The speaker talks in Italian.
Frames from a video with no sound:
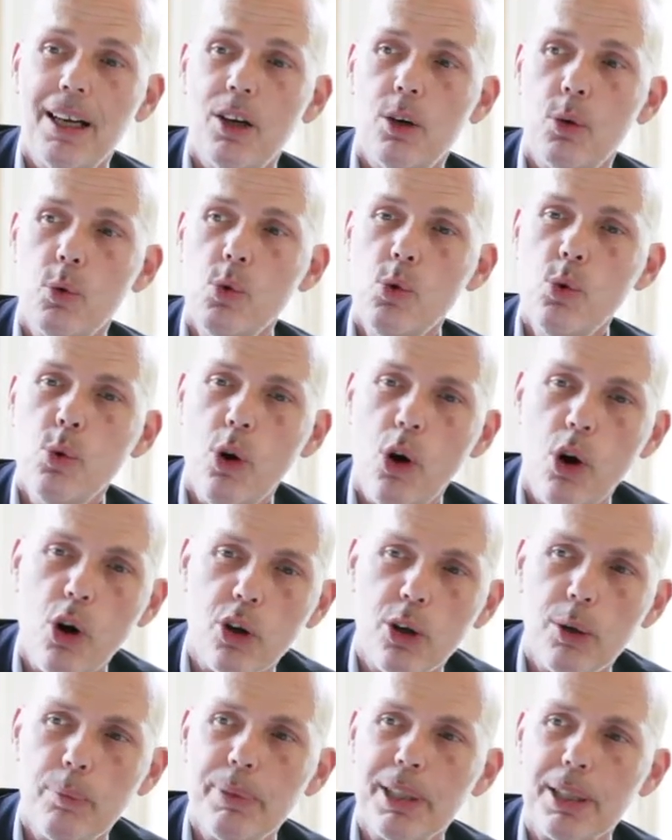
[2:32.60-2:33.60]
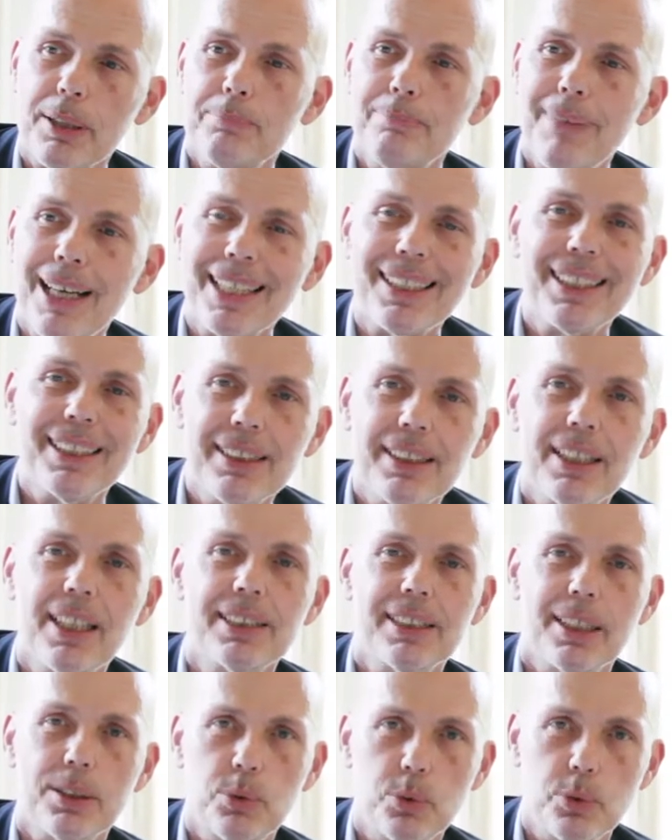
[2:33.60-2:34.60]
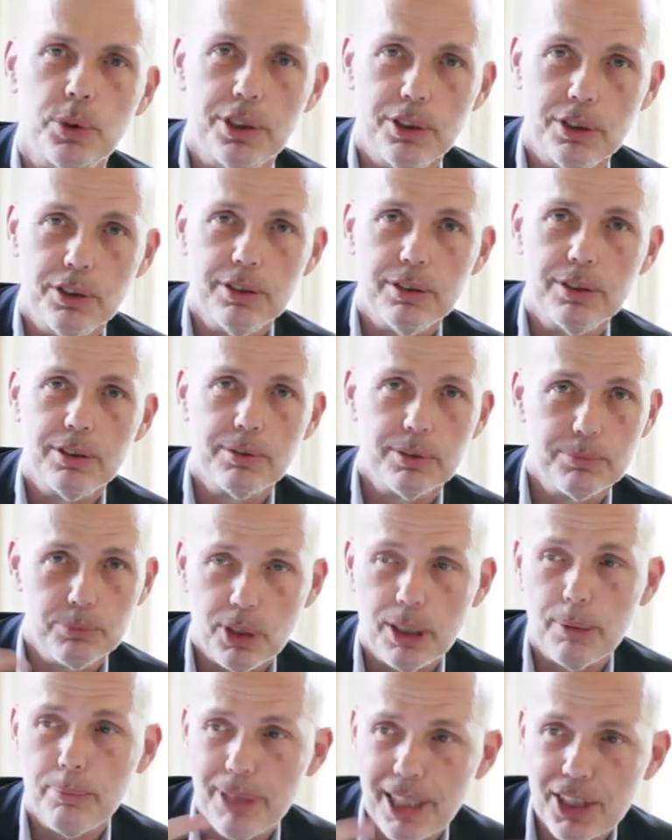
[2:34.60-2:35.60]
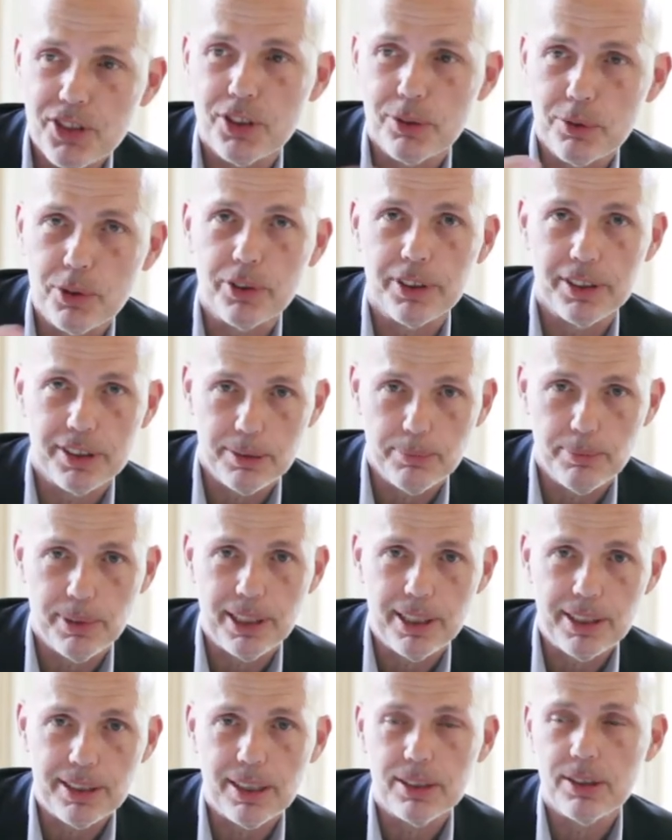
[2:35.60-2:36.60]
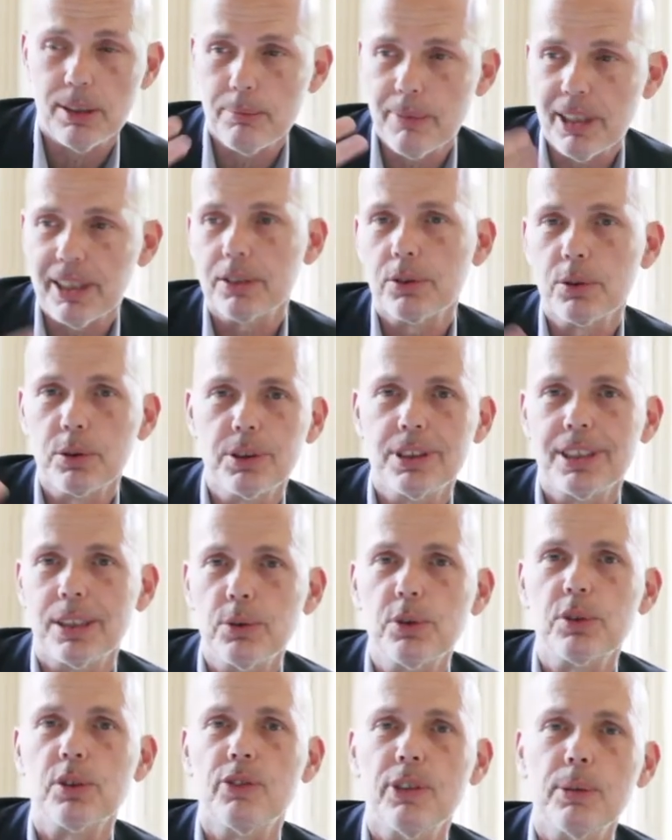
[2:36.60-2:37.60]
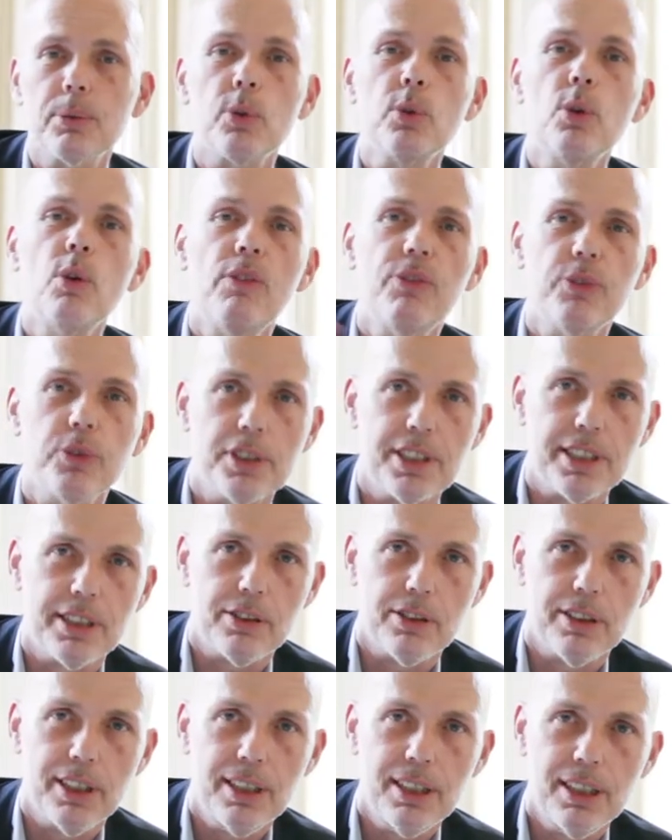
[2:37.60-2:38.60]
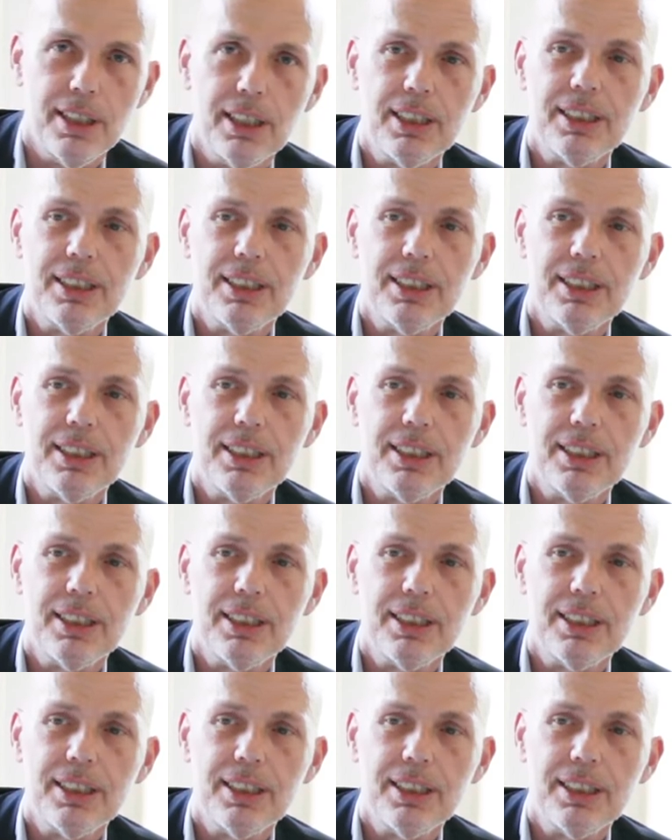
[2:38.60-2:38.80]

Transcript: un, luogo per marketing gratuito, con buona pace di quello che si pensa, cioè il marketing gratuito su Facebook non funziona,